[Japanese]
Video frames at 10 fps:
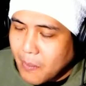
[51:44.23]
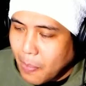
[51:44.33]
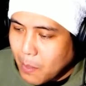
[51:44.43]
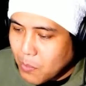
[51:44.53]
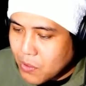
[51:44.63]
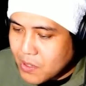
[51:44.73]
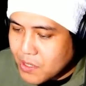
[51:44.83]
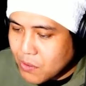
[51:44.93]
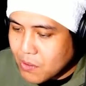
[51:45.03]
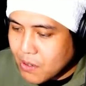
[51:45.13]
僕が
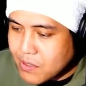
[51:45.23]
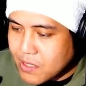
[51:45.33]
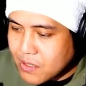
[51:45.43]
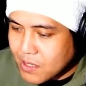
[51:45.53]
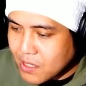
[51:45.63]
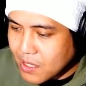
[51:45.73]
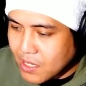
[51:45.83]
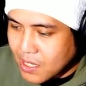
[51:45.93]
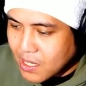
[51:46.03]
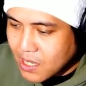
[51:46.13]
動画を撮影して、
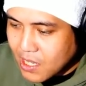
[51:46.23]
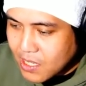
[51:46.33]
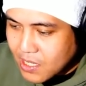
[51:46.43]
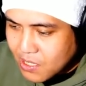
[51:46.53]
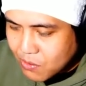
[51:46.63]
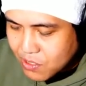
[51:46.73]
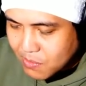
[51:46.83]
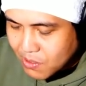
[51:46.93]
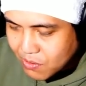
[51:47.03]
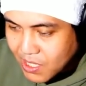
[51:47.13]
1つ
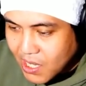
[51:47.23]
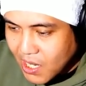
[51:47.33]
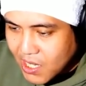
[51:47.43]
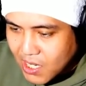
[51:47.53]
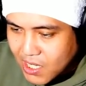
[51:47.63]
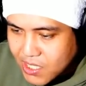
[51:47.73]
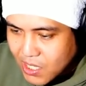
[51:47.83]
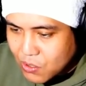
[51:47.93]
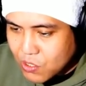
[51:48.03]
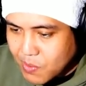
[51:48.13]
目の2階に上がって
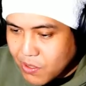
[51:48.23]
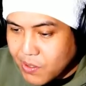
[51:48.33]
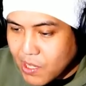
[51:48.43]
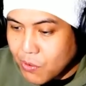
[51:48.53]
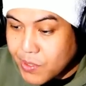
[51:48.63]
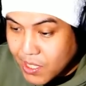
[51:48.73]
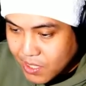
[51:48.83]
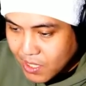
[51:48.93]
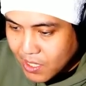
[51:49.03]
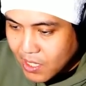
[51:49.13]
1つ目の部屋を出
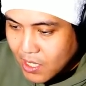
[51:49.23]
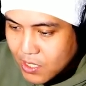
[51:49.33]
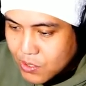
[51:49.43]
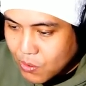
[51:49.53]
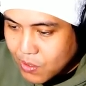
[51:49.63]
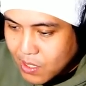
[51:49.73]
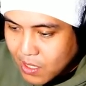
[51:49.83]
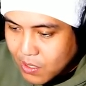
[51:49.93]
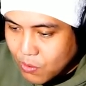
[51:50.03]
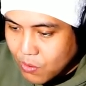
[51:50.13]
て、そっか
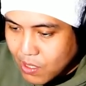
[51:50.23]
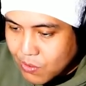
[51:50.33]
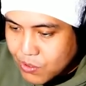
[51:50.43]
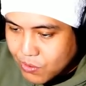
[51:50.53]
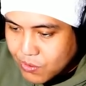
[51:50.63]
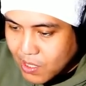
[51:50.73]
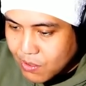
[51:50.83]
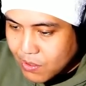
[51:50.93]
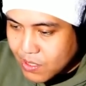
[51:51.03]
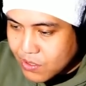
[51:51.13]
ら廊下をちょっと
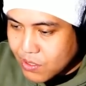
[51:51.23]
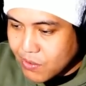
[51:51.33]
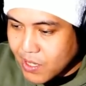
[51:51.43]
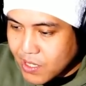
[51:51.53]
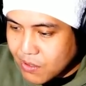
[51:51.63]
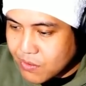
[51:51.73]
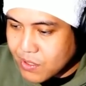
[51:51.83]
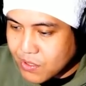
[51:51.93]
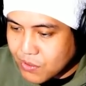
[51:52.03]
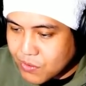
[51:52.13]
歩いて次の部屋に行くんで
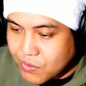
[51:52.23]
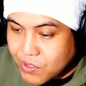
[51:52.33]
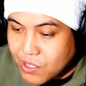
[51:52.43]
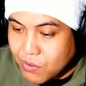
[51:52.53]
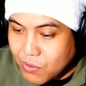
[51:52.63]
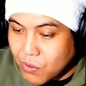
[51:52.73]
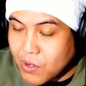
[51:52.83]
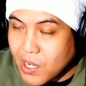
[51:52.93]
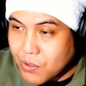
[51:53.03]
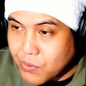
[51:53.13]
すけど、その次の廊
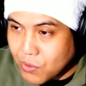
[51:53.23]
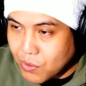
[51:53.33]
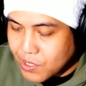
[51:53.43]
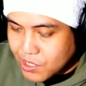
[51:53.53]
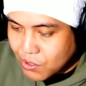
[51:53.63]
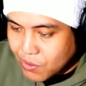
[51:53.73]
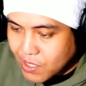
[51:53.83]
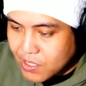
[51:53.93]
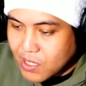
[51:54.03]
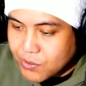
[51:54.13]
下のところ、衣装
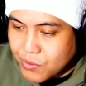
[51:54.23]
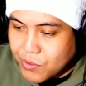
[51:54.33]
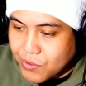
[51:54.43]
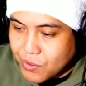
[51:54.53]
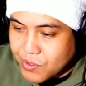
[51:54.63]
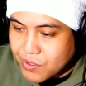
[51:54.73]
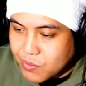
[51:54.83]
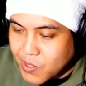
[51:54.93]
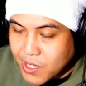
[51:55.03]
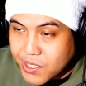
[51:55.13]
ケースがトントントンと積
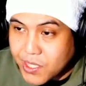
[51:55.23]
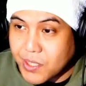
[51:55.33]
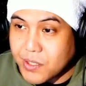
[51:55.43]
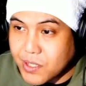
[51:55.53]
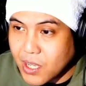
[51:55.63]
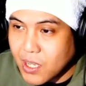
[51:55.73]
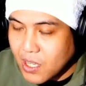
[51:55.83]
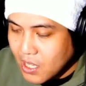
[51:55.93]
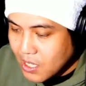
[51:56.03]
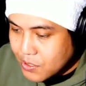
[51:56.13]
み上がってたんですが、
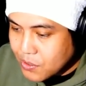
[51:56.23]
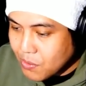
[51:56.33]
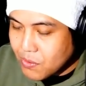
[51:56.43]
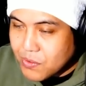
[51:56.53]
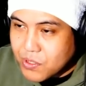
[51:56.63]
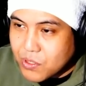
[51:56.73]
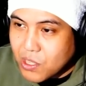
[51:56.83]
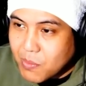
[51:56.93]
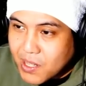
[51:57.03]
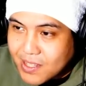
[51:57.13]
そこの隙
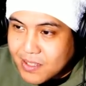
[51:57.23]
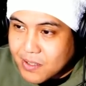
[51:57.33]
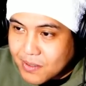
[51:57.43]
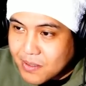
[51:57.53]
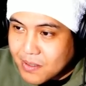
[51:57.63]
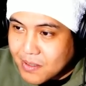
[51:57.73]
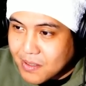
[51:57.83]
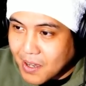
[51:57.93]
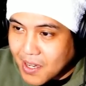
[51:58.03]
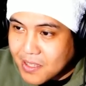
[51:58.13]
間にスッって
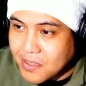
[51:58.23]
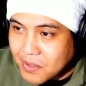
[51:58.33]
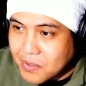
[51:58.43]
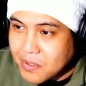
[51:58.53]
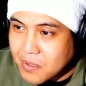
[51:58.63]
入ってたんです。